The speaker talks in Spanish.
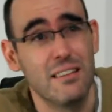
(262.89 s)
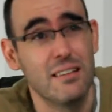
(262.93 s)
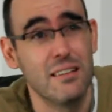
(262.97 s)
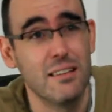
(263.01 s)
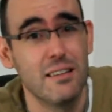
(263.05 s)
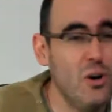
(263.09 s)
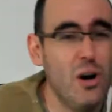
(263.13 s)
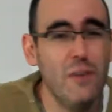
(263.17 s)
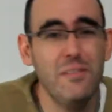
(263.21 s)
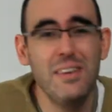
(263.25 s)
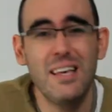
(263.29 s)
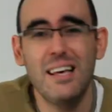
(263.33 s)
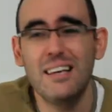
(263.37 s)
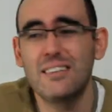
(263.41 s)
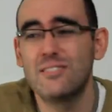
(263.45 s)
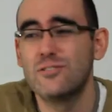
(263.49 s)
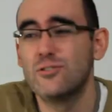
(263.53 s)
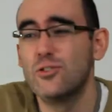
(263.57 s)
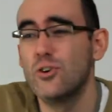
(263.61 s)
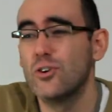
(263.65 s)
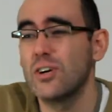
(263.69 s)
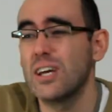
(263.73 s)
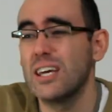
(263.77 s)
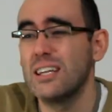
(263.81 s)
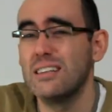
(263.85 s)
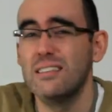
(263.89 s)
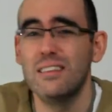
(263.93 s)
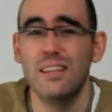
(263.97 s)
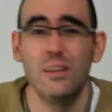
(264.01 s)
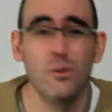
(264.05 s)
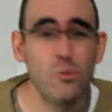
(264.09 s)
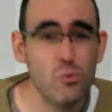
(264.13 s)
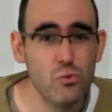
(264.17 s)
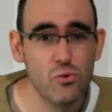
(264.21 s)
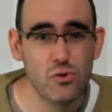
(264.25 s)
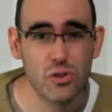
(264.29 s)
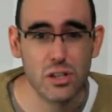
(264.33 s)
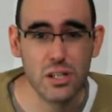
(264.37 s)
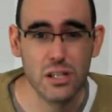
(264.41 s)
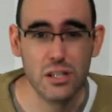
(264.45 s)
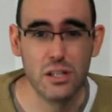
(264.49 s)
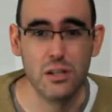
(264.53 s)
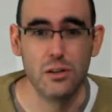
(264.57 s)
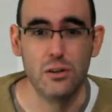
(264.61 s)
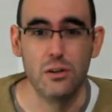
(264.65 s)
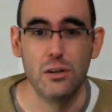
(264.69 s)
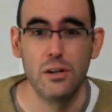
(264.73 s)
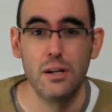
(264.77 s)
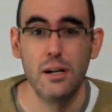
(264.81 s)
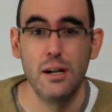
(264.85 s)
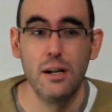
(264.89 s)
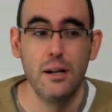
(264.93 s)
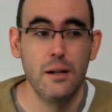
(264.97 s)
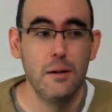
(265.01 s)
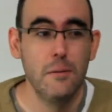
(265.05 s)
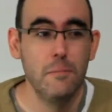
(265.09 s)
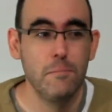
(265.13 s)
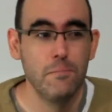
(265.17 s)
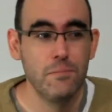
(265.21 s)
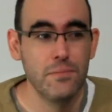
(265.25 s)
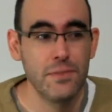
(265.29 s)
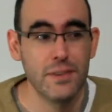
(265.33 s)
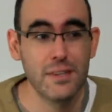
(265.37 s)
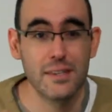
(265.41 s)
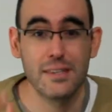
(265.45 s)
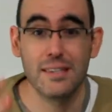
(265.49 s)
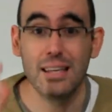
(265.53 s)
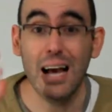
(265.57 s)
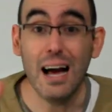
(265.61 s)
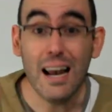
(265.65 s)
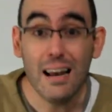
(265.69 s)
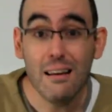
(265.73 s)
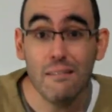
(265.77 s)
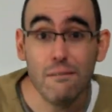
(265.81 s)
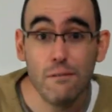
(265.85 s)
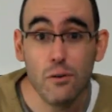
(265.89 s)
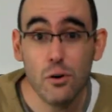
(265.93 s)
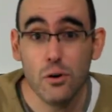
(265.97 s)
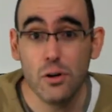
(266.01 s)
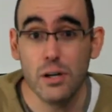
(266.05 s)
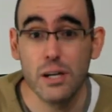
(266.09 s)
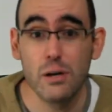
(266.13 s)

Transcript: No había stock en ningún sitio, salvo